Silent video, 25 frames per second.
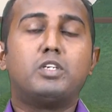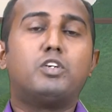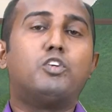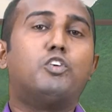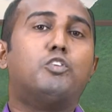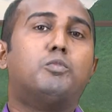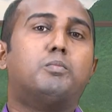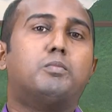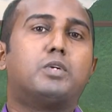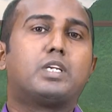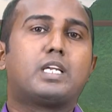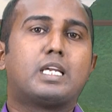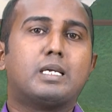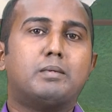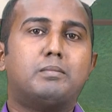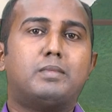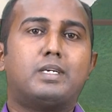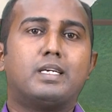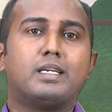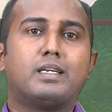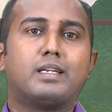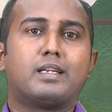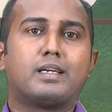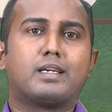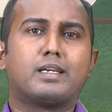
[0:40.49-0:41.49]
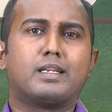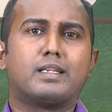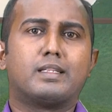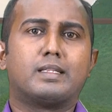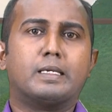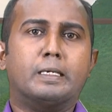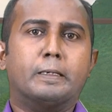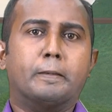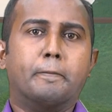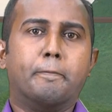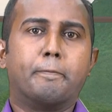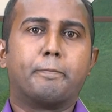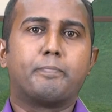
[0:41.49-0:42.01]
மிகவும் முக்கியமாக
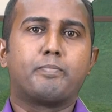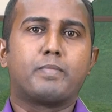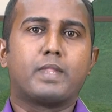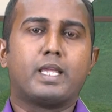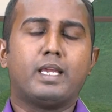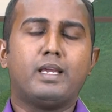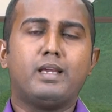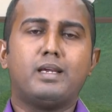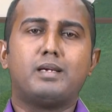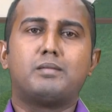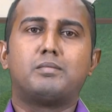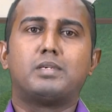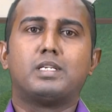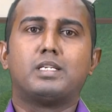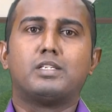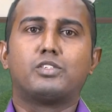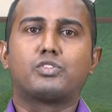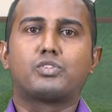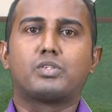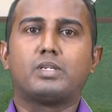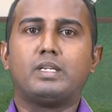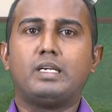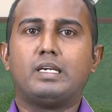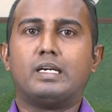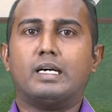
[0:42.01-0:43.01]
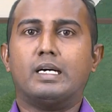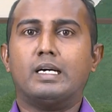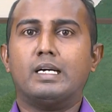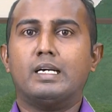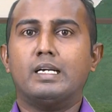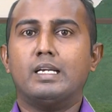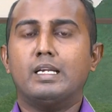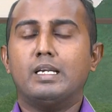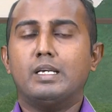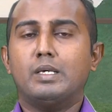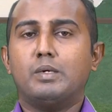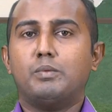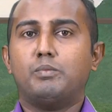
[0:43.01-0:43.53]
இருக்கிறது ஏன் அப்படின்னு சொன்னால்
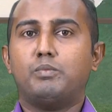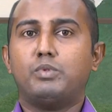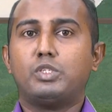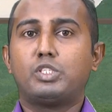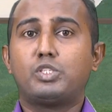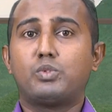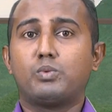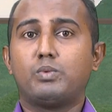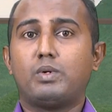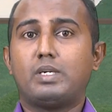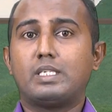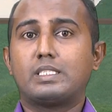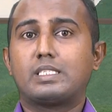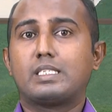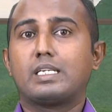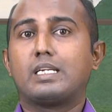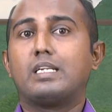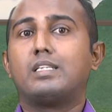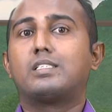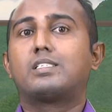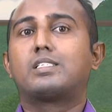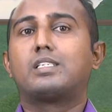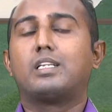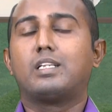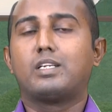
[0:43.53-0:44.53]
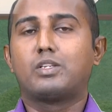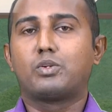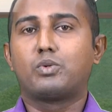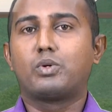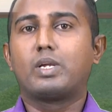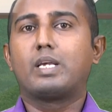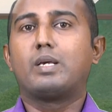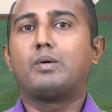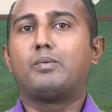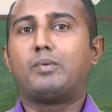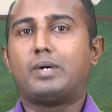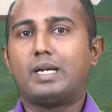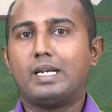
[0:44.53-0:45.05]
விசுவாசிகள்
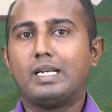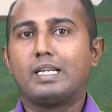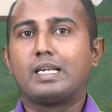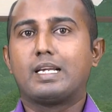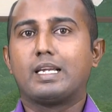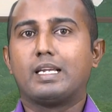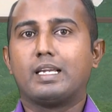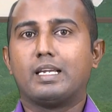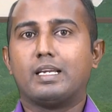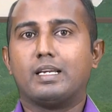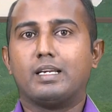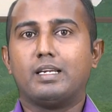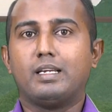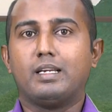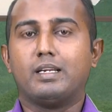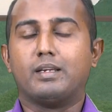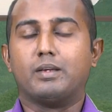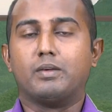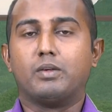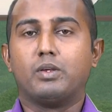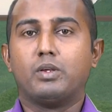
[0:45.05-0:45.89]
சிலருடைய வாழ்க்கையை